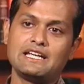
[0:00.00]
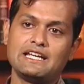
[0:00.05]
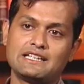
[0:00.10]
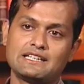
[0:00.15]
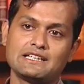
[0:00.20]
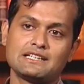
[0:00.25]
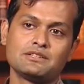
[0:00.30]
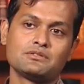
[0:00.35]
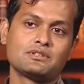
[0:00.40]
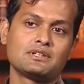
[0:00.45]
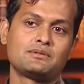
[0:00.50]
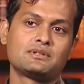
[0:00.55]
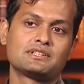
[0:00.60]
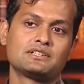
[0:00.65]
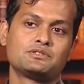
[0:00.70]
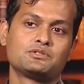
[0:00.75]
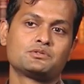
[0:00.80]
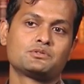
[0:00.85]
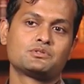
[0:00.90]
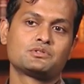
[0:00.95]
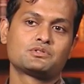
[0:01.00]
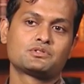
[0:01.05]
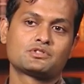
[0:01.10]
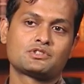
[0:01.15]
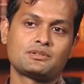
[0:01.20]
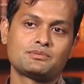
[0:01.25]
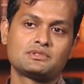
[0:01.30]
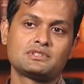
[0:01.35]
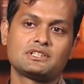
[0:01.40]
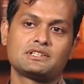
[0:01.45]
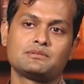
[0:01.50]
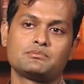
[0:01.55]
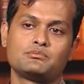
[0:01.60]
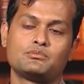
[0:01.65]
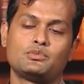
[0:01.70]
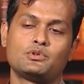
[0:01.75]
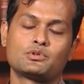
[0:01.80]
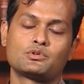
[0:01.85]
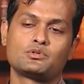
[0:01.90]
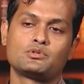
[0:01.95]
এটাই কিন্তু আমাদের জন্য সবচেয়ে
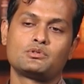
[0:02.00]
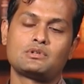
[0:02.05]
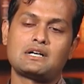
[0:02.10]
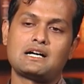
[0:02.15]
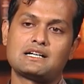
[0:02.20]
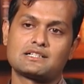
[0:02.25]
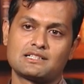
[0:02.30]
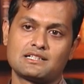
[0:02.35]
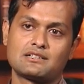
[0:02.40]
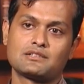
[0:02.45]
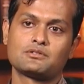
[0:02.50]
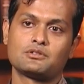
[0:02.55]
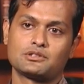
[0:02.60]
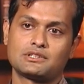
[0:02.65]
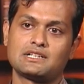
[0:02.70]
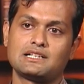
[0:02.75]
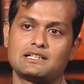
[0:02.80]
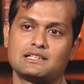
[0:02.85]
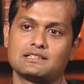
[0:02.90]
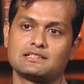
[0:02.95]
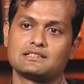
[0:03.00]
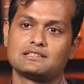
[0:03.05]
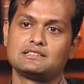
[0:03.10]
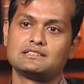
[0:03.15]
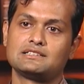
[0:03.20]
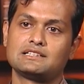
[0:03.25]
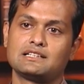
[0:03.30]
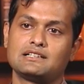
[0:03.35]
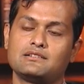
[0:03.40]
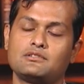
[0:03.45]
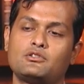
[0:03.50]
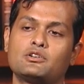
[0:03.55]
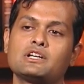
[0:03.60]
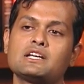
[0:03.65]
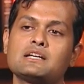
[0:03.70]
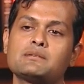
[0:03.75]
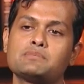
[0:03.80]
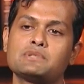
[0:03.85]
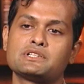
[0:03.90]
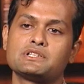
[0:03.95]
বড় আশার কথা যে
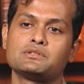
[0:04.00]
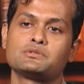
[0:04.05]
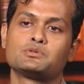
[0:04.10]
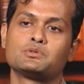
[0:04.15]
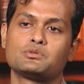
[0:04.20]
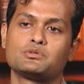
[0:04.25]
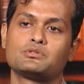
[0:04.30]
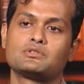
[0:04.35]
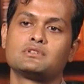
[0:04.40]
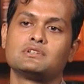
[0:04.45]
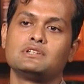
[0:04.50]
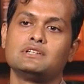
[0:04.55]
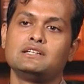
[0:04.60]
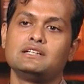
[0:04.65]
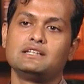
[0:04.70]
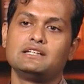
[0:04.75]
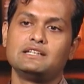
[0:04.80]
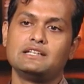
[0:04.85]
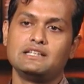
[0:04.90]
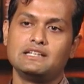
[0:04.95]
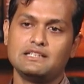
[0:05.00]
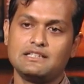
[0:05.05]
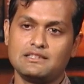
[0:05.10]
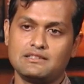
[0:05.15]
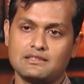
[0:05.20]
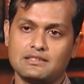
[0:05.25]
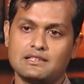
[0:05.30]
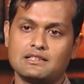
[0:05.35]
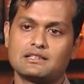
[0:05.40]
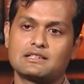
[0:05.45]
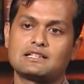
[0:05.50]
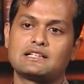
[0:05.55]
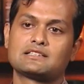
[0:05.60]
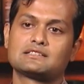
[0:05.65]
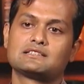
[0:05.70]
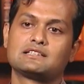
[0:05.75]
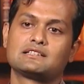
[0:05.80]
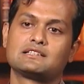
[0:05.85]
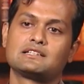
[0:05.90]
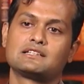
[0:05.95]
অনেক বেশি তরুণ এই
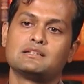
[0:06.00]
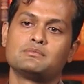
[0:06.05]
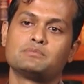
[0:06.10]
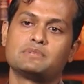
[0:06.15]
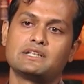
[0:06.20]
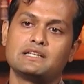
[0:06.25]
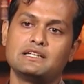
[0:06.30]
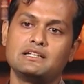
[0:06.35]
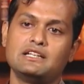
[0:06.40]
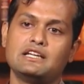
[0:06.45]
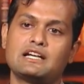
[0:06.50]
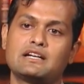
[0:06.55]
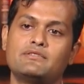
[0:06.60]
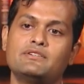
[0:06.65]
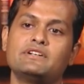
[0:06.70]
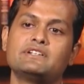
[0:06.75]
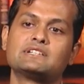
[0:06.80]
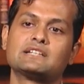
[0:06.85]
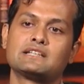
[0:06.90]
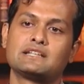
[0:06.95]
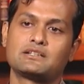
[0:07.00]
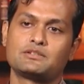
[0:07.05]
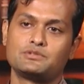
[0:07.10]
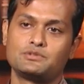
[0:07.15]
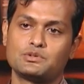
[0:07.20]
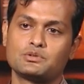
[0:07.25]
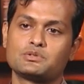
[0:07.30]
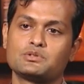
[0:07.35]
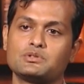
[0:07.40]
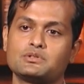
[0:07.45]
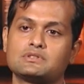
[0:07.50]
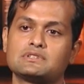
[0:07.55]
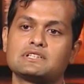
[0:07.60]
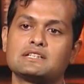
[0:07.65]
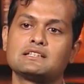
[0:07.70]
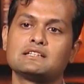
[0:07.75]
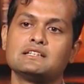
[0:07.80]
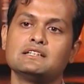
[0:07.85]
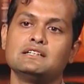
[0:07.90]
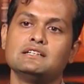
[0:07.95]
কাজটাতে কিংবা এই অ্যাডভেঞ্চারে এখন যুক্ত
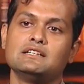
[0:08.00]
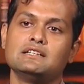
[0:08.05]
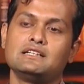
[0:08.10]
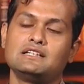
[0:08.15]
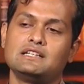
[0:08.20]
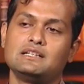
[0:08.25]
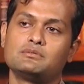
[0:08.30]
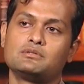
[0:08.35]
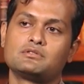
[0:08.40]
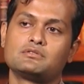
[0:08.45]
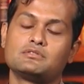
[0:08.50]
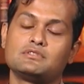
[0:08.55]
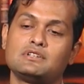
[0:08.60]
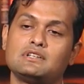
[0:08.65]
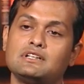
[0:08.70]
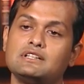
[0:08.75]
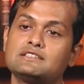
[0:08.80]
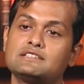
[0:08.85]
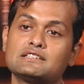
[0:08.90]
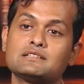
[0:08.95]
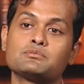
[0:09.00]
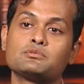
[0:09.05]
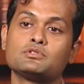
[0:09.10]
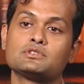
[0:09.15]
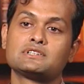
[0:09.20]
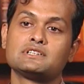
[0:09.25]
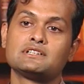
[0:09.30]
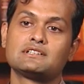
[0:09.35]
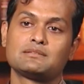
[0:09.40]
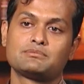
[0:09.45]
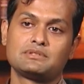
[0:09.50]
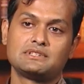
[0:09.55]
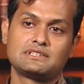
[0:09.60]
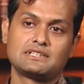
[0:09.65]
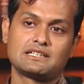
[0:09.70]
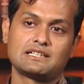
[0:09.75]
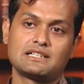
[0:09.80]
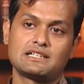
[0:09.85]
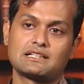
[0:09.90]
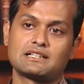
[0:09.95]
হচ্ছেন এবং যেটা বলছিলেন আপনি
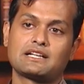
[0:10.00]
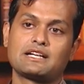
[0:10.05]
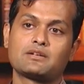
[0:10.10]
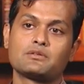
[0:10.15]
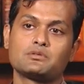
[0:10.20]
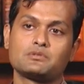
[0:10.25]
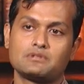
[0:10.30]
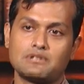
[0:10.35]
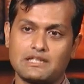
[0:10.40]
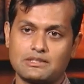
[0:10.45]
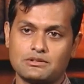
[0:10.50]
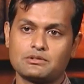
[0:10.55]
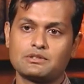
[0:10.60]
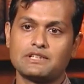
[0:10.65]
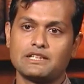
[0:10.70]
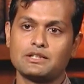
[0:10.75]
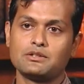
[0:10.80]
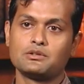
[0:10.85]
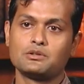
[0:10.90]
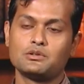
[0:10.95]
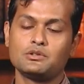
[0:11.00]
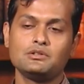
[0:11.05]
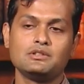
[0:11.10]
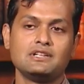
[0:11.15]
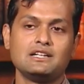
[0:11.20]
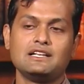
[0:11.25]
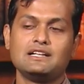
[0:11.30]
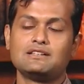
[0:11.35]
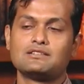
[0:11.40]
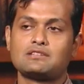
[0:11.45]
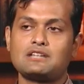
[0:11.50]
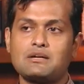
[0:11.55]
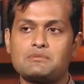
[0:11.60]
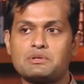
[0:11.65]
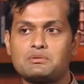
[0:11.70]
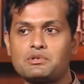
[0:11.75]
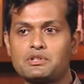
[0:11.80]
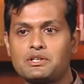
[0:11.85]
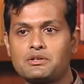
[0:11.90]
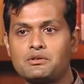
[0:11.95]
যে হ্যাঁ কেন এত দেরি হলো তা
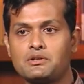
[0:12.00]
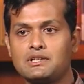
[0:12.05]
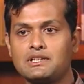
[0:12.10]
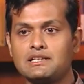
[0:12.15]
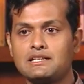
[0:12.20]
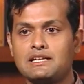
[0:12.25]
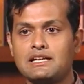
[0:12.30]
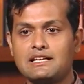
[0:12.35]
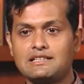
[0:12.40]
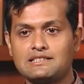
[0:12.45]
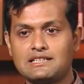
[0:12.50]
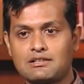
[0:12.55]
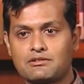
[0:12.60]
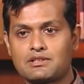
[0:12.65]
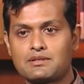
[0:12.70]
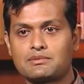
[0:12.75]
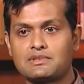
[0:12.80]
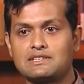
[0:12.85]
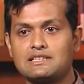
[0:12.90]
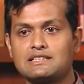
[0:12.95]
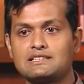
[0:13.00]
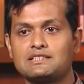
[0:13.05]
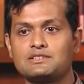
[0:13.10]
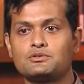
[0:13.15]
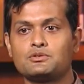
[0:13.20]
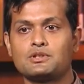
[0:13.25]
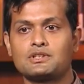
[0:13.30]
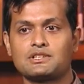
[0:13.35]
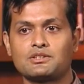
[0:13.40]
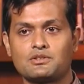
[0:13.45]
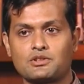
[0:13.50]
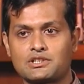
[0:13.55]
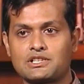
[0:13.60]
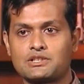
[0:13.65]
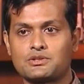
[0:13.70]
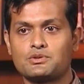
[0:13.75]
আমার মনে হয় এই যে এখন আমরা দেখছি দু দশে